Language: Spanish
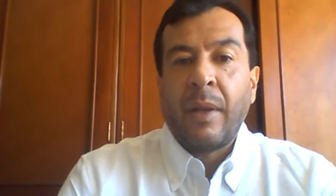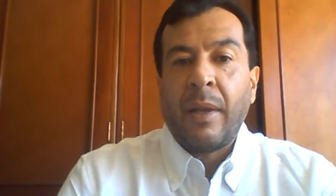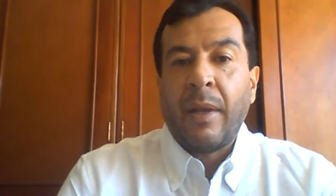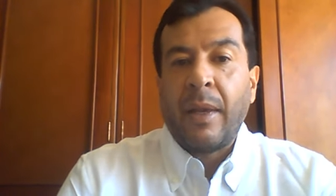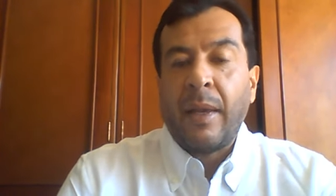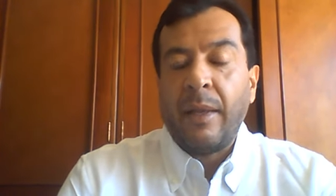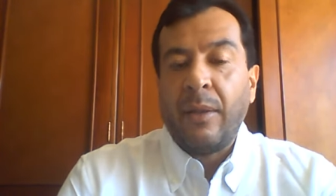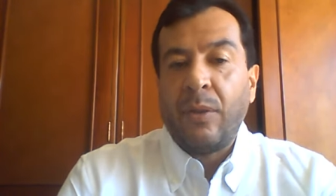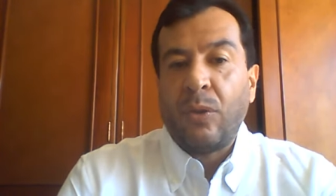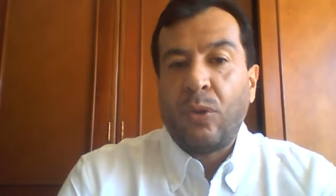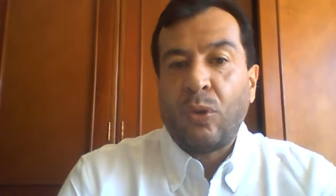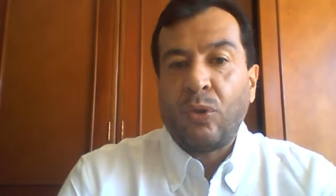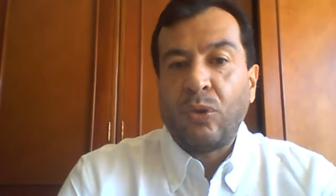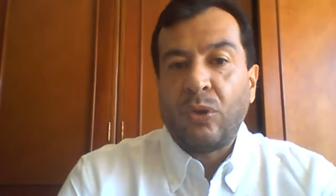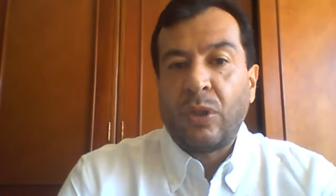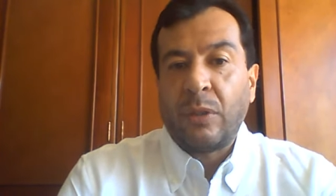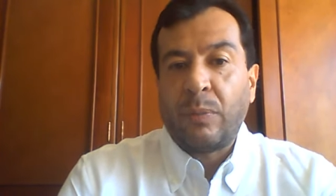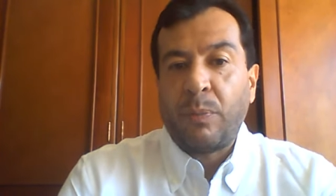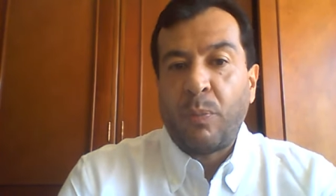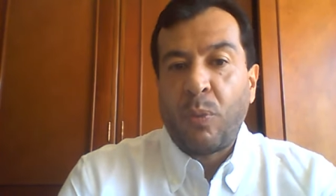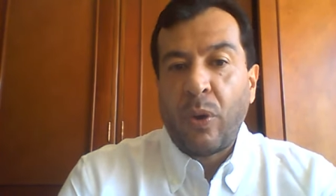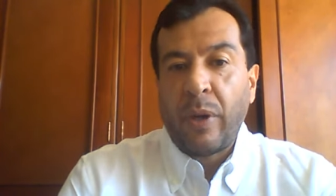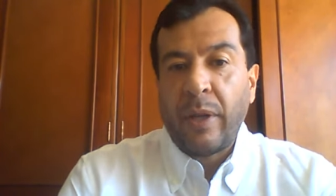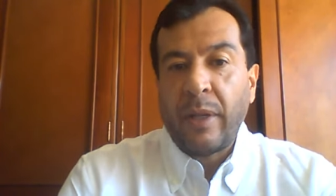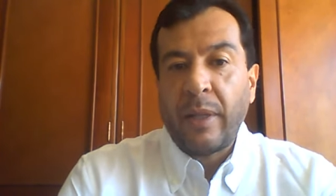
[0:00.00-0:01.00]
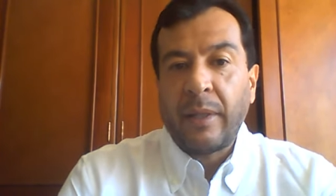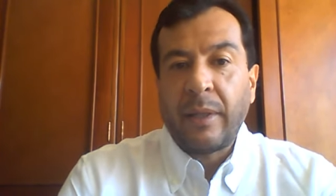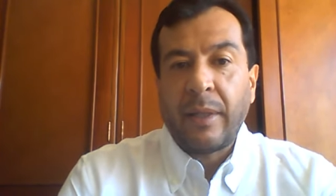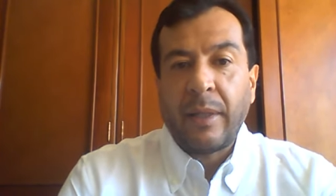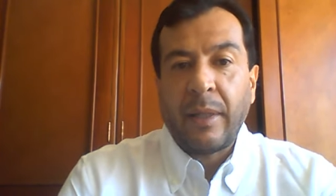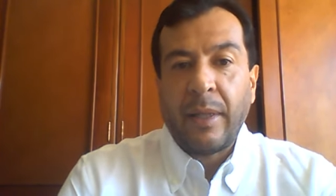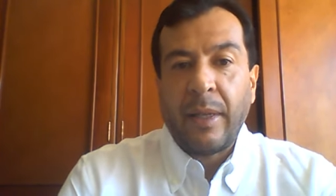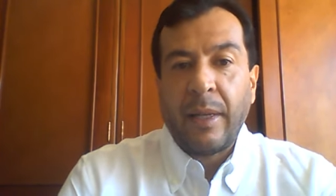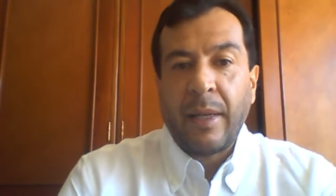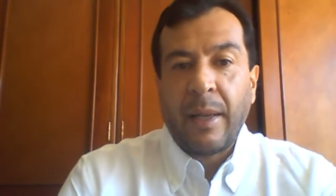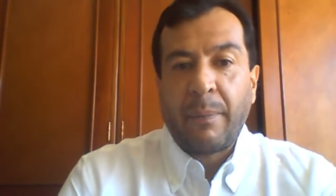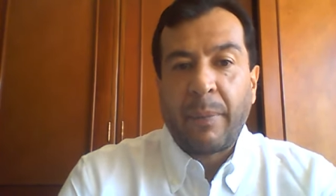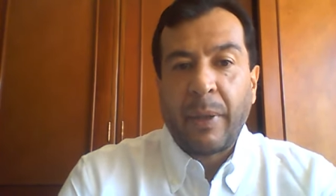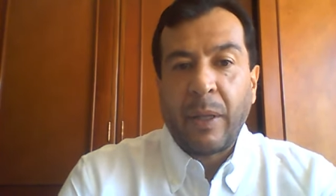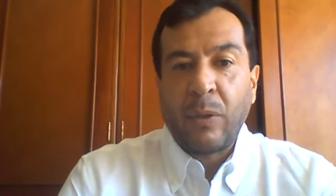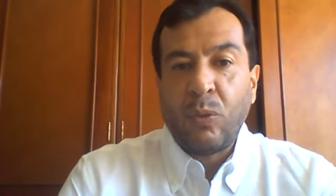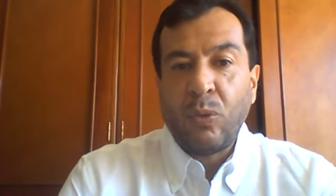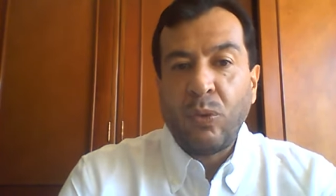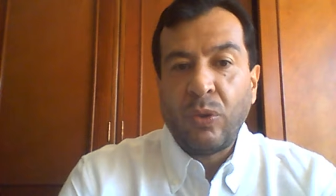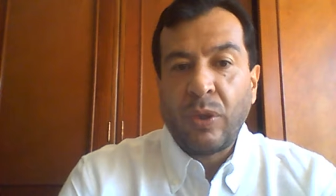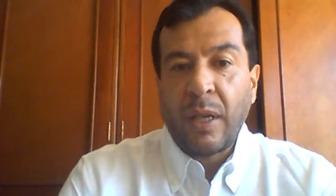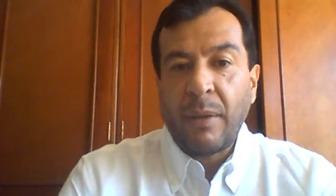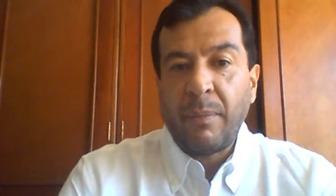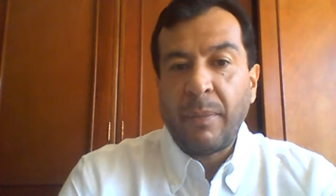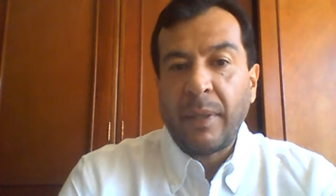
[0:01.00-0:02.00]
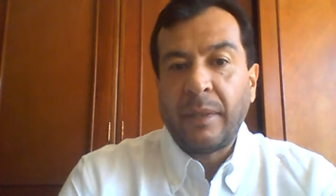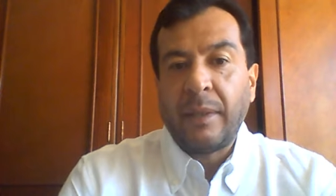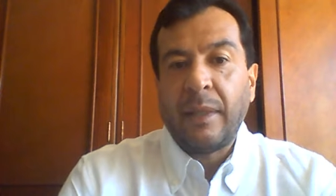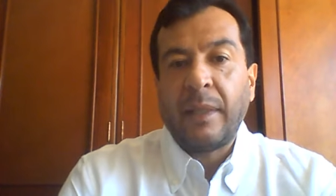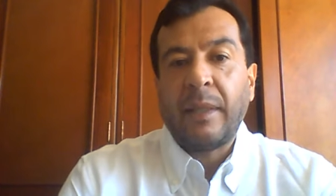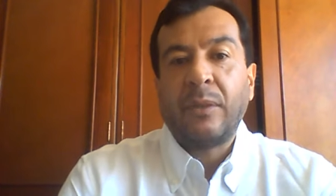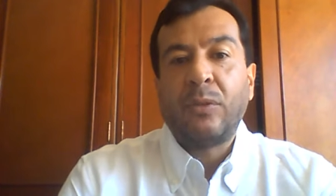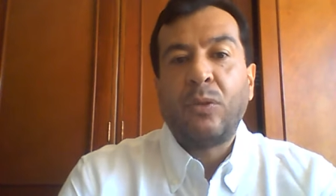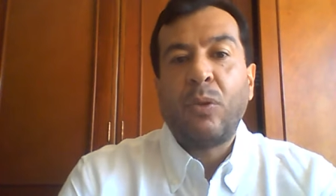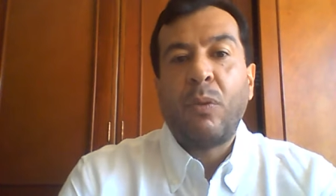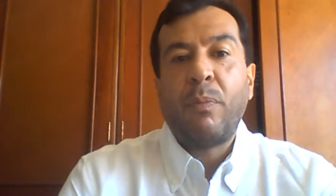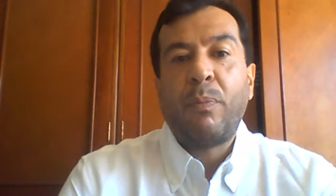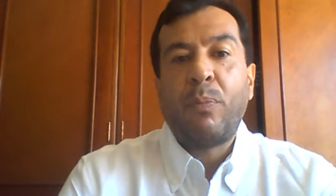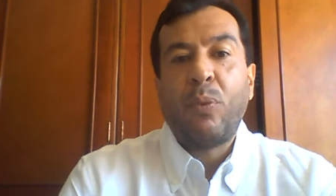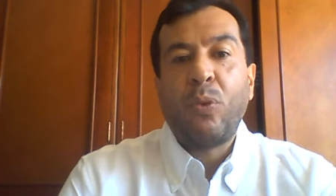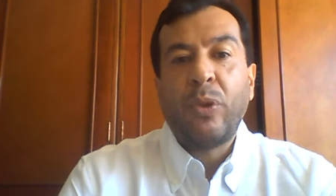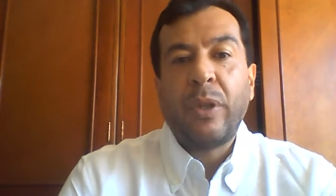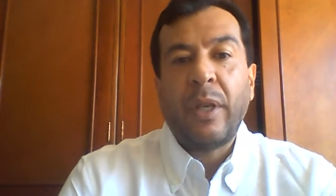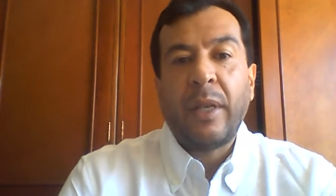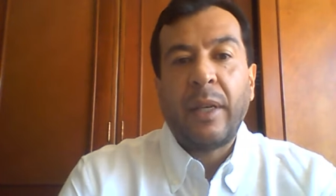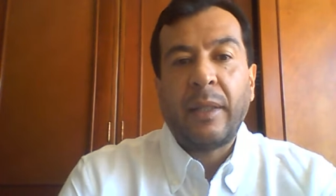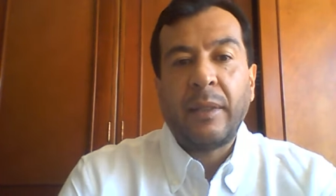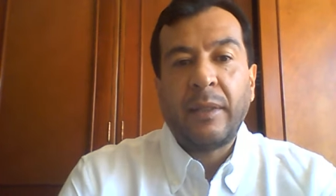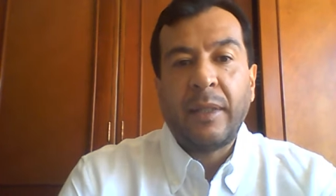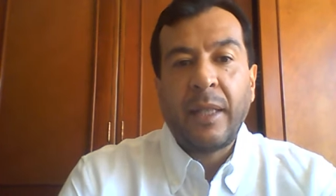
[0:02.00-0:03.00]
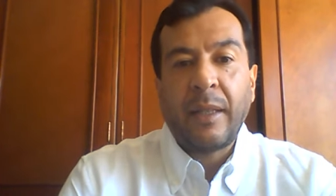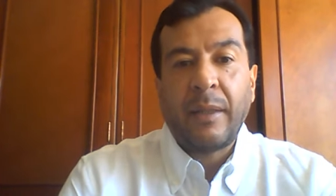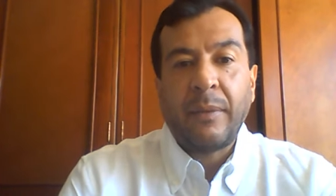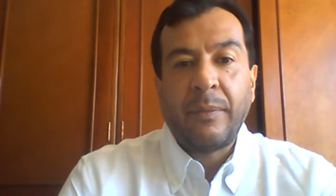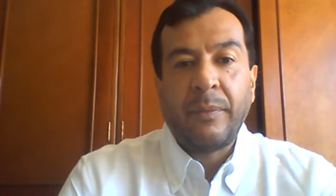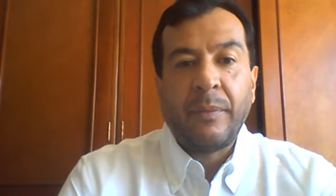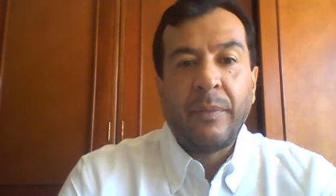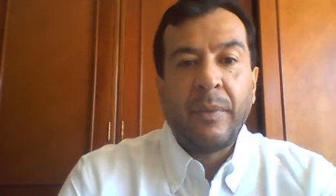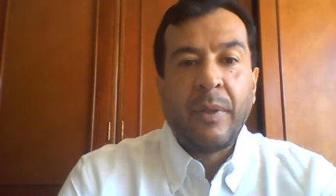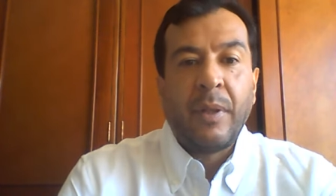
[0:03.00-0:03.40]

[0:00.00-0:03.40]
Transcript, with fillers: Entonces, puede, la pregunta de investigación pudiera ser,